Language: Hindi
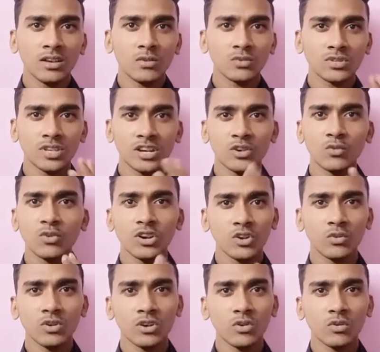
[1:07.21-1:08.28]
उसके टुकड़े
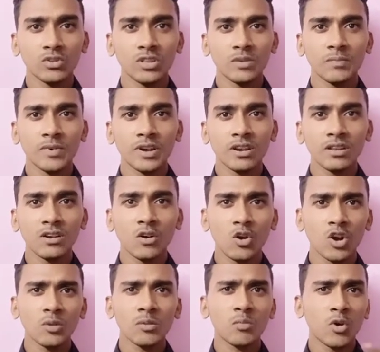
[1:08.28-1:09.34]
टुकड़े होने पर
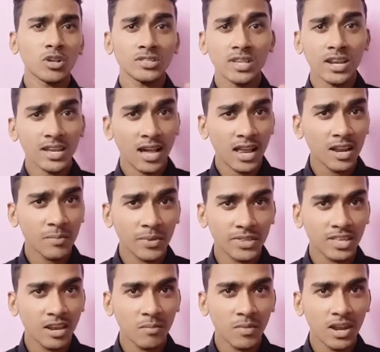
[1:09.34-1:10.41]
और भी बहुत सारे काले
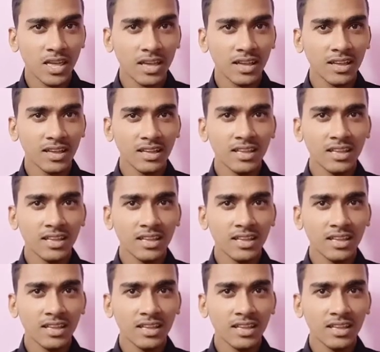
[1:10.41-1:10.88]
पत्थर मिलेंगे